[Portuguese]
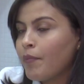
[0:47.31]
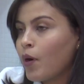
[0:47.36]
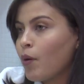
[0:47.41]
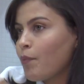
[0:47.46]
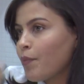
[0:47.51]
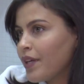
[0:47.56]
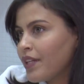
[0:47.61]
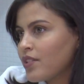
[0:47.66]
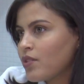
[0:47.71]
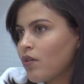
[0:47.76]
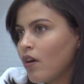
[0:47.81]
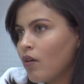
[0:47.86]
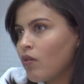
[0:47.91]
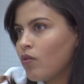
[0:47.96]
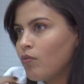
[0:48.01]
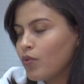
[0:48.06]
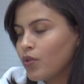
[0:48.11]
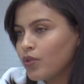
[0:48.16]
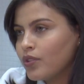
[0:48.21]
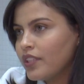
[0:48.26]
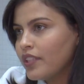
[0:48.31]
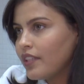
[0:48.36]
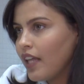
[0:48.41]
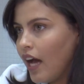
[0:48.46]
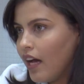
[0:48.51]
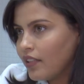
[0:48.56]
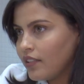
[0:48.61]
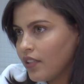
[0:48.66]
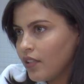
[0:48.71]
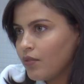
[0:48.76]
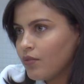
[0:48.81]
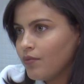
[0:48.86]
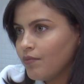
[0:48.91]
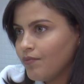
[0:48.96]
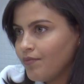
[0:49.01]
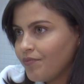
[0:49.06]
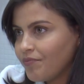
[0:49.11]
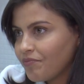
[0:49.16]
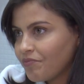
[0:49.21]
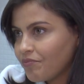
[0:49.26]
propício ao acúmulo de tártaro
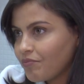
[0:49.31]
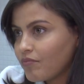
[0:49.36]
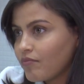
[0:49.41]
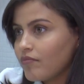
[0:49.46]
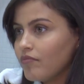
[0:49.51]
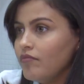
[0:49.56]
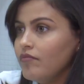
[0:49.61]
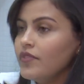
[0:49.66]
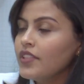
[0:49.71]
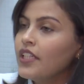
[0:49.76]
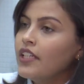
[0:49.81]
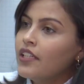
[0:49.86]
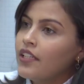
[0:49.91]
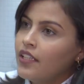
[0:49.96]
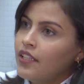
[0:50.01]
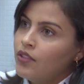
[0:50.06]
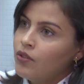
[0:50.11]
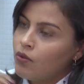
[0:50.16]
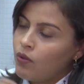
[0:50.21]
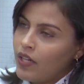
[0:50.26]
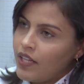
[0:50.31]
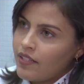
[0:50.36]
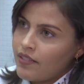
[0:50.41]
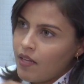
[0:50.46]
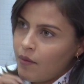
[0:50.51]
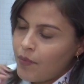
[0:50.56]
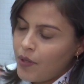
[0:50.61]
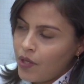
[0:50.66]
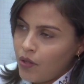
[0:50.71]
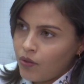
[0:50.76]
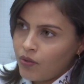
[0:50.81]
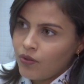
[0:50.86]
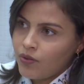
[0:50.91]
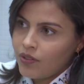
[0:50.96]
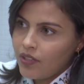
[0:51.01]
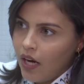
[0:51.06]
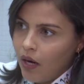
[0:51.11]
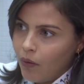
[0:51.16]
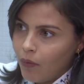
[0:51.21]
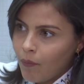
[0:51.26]
e doença
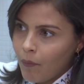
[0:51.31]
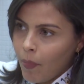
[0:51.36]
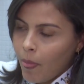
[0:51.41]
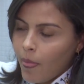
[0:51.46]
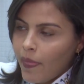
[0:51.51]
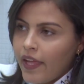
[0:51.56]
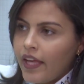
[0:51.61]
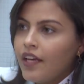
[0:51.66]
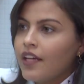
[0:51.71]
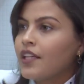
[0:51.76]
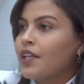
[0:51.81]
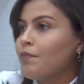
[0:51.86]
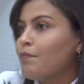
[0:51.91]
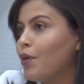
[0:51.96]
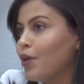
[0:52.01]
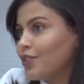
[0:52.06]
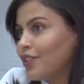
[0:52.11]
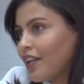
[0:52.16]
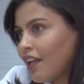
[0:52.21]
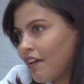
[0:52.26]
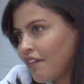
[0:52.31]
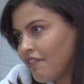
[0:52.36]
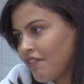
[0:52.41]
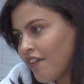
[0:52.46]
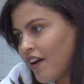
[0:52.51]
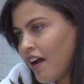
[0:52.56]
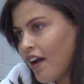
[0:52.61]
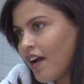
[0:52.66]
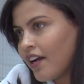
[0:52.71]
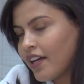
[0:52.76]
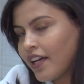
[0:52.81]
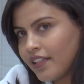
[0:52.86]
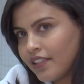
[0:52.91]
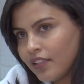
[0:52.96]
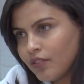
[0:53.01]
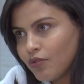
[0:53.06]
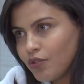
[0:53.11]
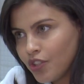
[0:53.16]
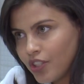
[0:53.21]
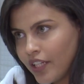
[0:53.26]
periodontal, que pode levar à
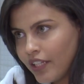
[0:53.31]
queda dos